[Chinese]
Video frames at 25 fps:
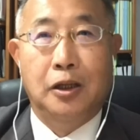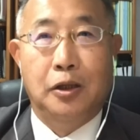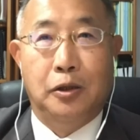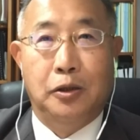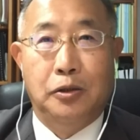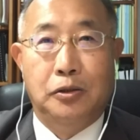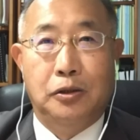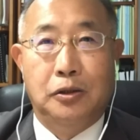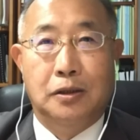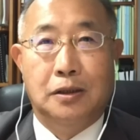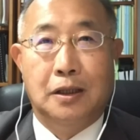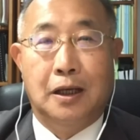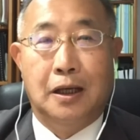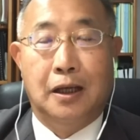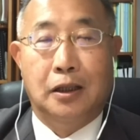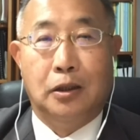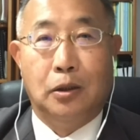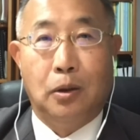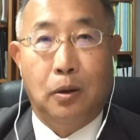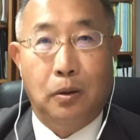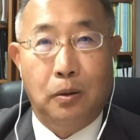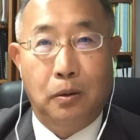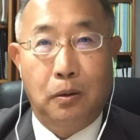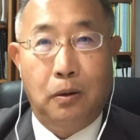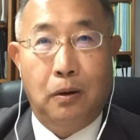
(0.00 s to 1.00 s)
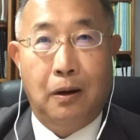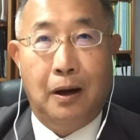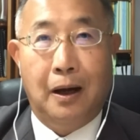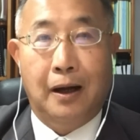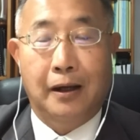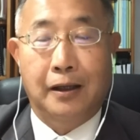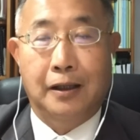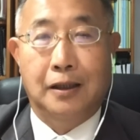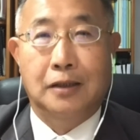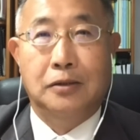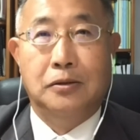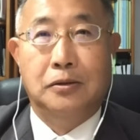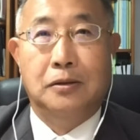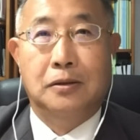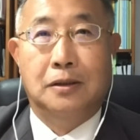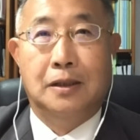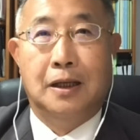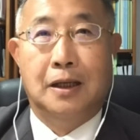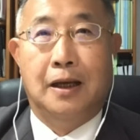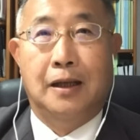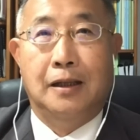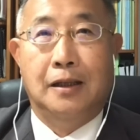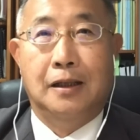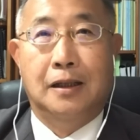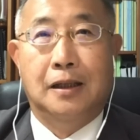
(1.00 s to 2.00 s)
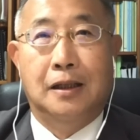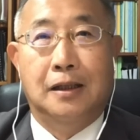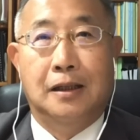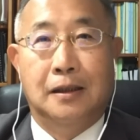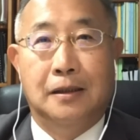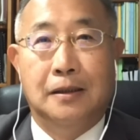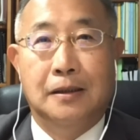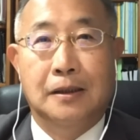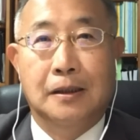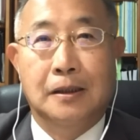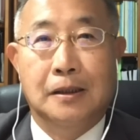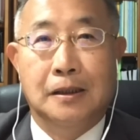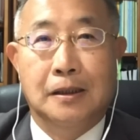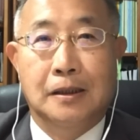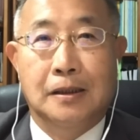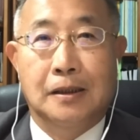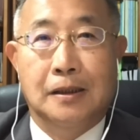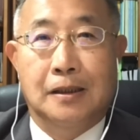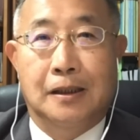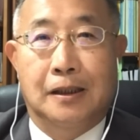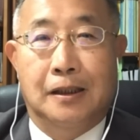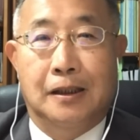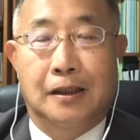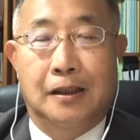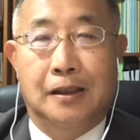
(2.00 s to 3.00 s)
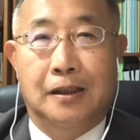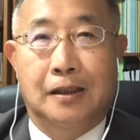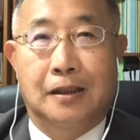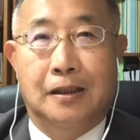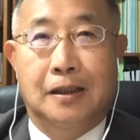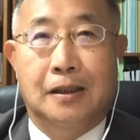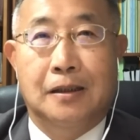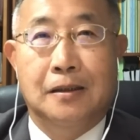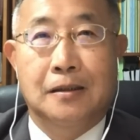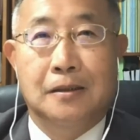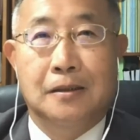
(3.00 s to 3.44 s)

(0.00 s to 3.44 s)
也许在通话，也许在一个呃